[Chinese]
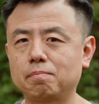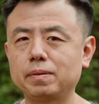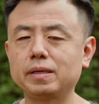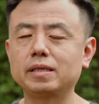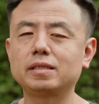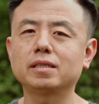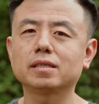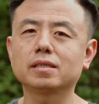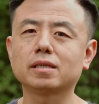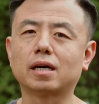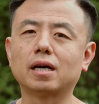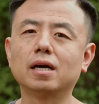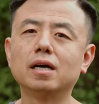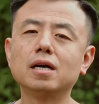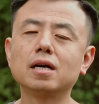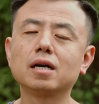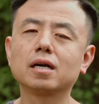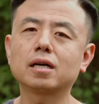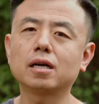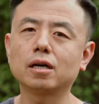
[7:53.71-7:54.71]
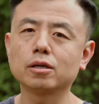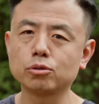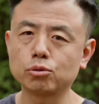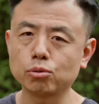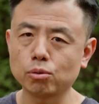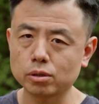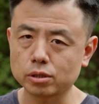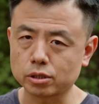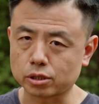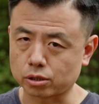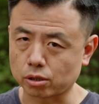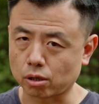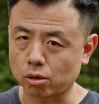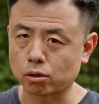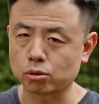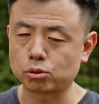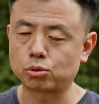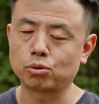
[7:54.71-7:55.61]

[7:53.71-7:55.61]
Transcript: 毕竟呢，更多的时候，